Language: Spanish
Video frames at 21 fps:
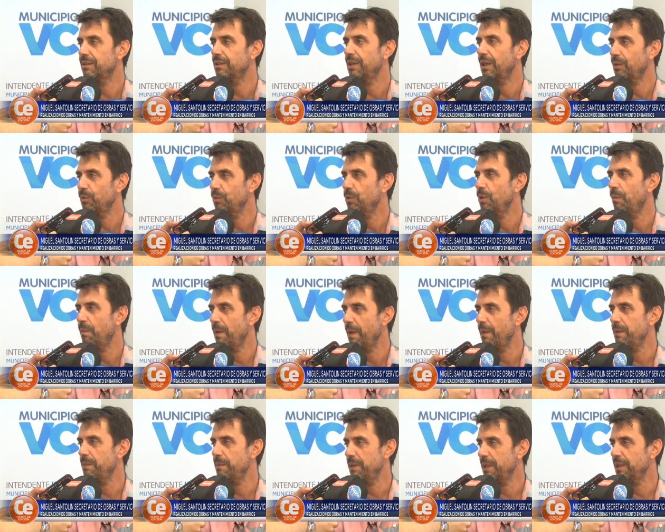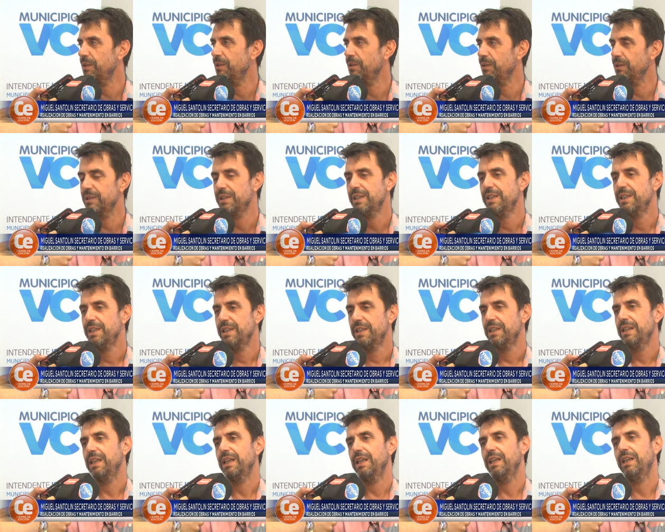algunos pavimentos
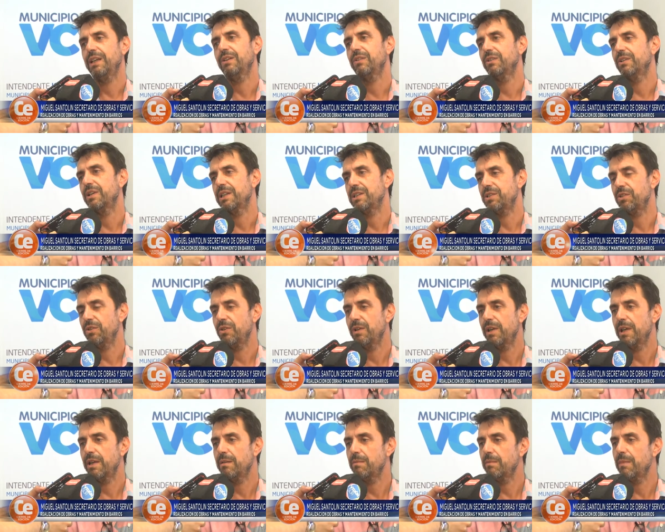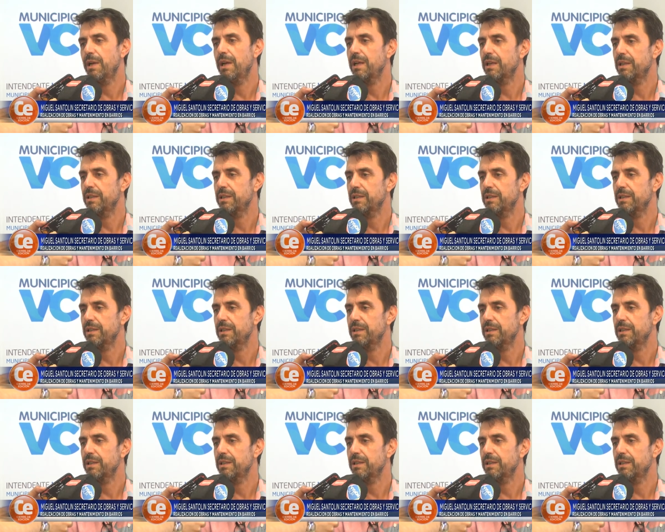que ocasionan más